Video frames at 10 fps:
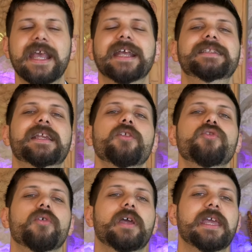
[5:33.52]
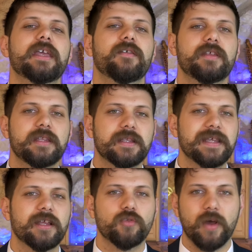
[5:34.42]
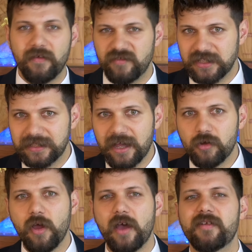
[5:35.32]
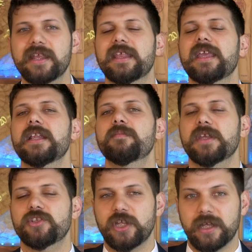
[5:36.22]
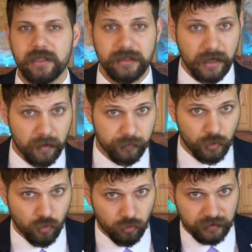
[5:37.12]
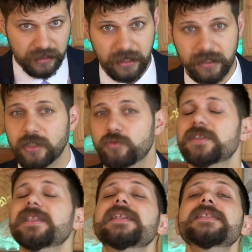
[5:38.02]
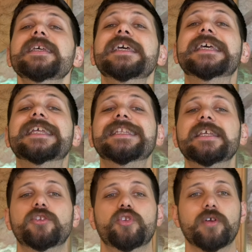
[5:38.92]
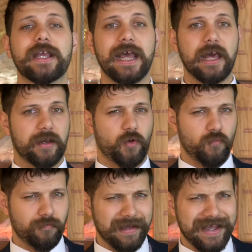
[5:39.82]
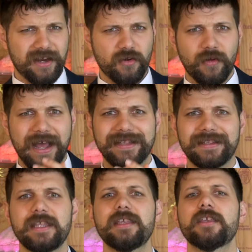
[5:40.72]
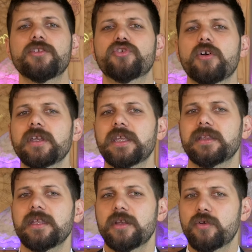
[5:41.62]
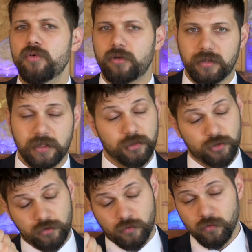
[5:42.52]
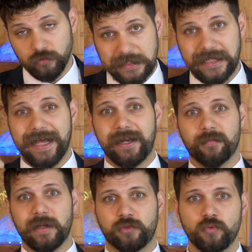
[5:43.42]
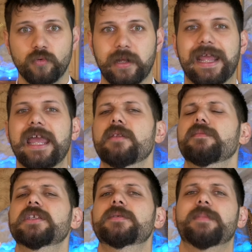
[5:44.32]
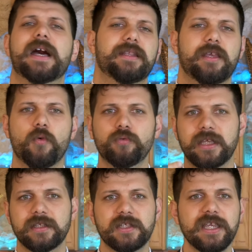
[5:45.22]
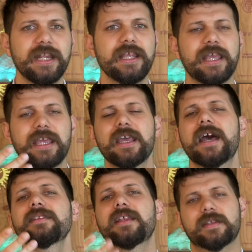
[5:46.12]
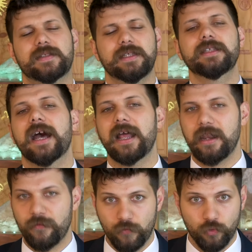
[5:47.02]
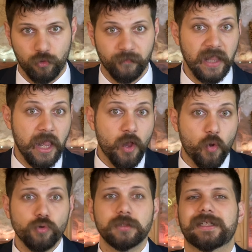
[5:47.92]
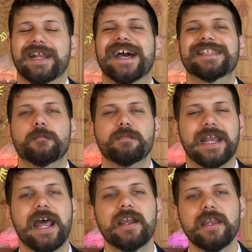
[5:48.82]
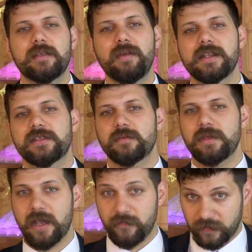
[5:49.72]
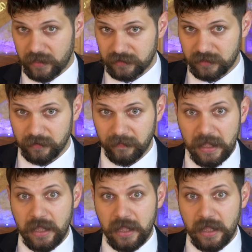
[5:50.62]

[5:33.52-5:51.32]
Entrando e iniziando a visitarlo avrete il piacere, nell'ampio cortile delle sue stanze, di toccare con mano antichi giochi di corte, scudi, armature, elmi, spade, utensili e attrezzi da lavoro, oltre ad ammirare i bellissimi affreschi.